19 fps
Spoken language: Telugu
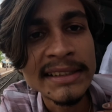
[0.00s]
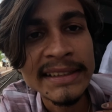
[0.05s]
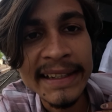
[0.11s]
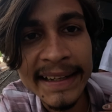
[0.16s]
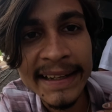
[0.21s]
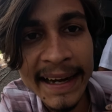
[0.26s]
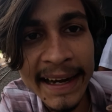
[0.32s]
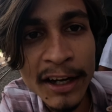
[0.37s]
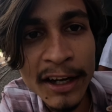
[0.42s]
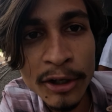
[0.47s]
ఈ
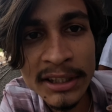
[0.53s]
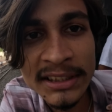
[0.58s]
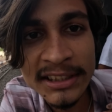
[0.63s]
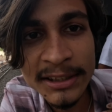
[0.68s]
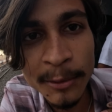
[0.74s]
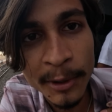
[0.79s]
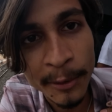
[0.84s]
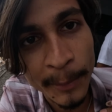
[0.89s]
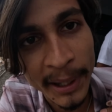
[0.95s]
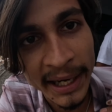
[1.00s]
ట్రైన్లో నుంచి
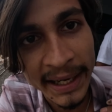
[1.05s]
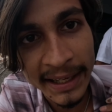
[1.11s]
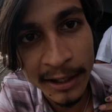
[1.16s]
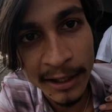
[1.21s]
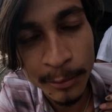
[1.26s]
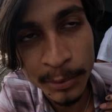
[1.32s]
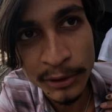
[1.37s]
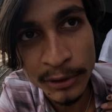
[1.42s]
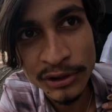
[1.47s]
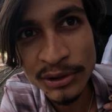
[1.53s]
మనం బయటికి
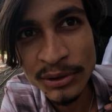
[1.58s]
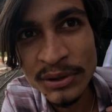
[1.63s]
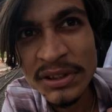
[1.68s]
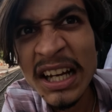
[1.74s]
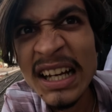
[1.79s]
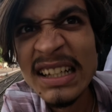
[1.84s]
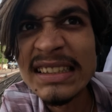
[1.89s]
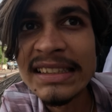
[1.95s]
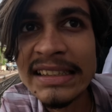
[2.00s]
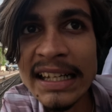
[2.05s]
వెళ్ళిపోవచ్చు
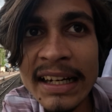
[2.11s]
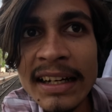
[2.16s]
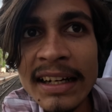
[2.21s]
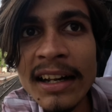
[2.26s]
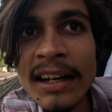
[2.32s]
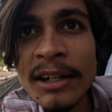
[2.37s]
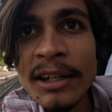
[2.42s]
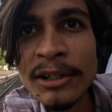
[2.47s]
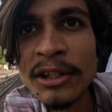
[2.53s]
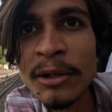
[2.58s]

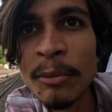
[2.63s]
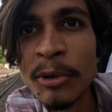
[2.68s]
జనరల్